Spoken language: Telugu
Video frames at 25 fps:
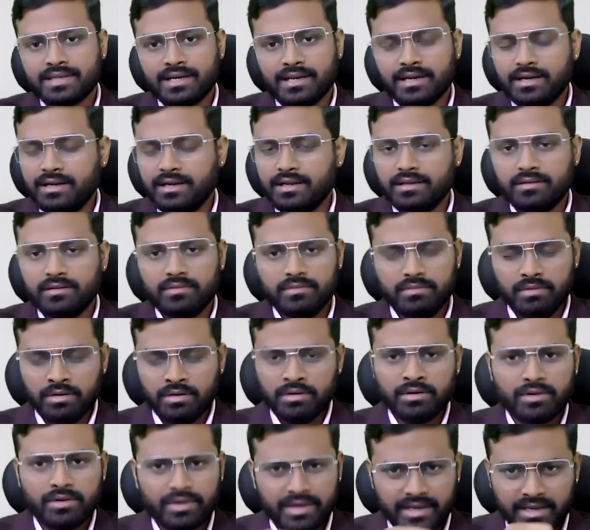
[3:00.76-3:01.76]
చేయాలండి
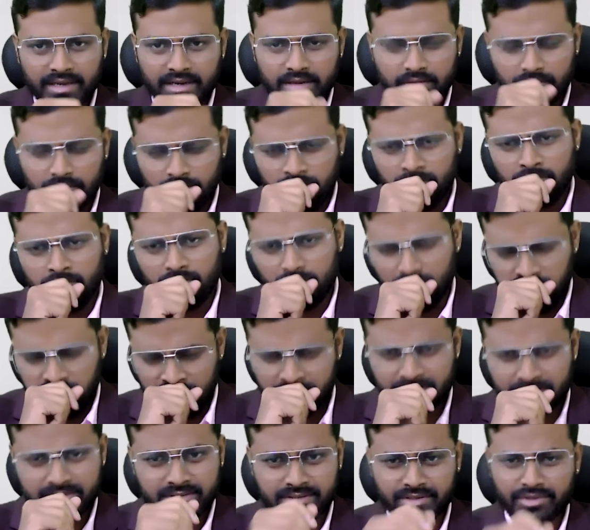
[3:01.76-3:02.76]
ఓకేనా
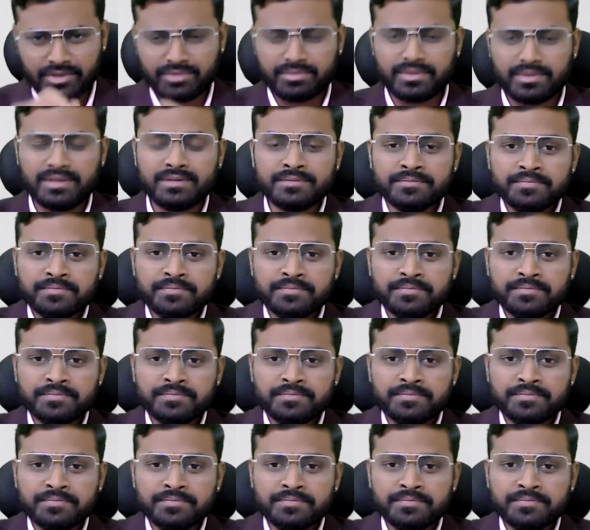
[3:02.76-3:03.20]
ఎక్స్క్యూజ్